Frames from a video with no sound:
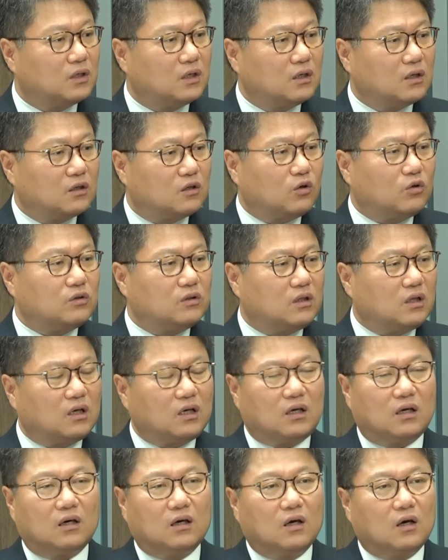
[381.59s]
예.
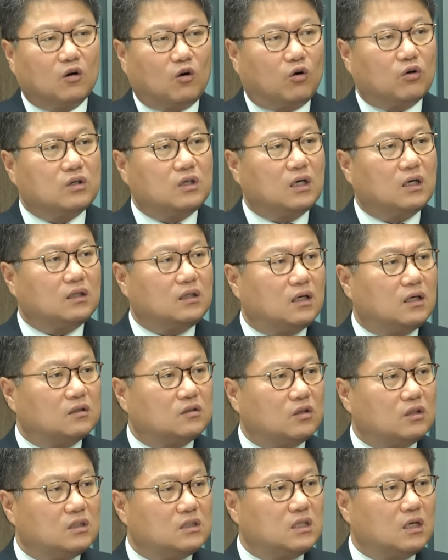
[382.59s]
그런데 거기에
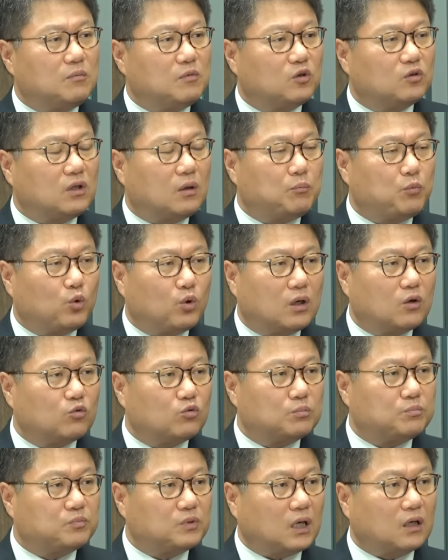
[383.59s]
대해서 이재명
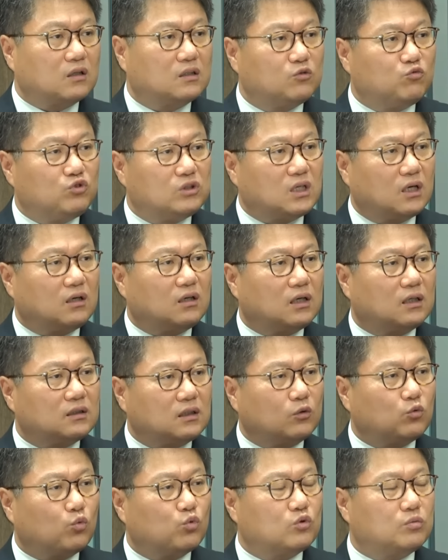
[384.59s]
대표하고 딱 그 위상을
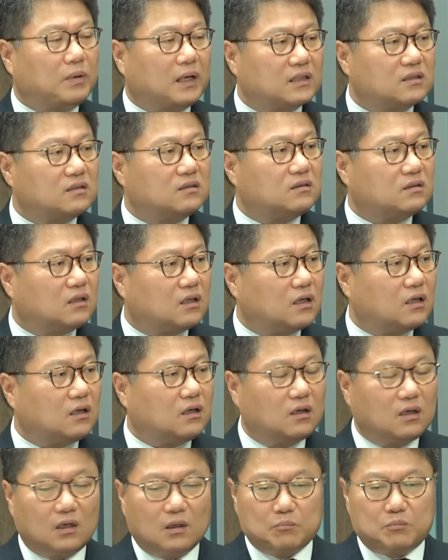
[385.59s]
갖다 놓고 봤을 때
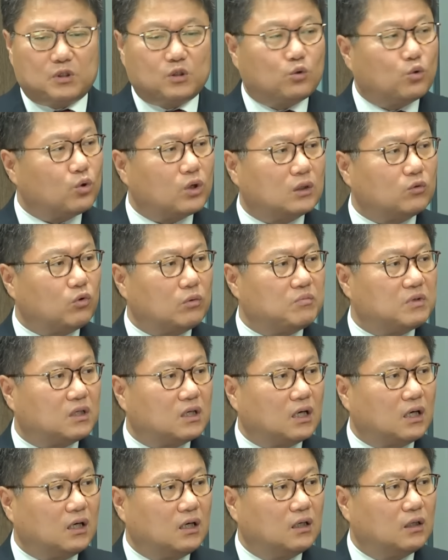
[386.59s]
비교가
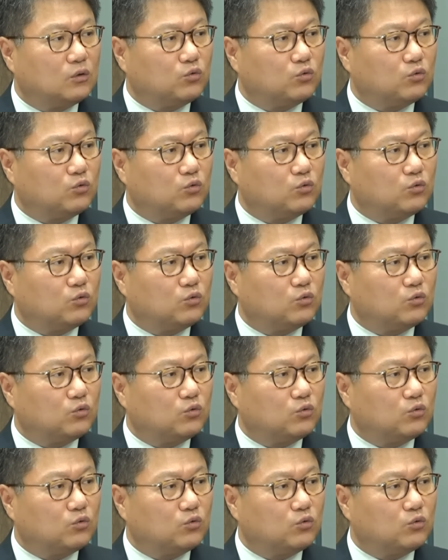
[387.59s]
됩니까?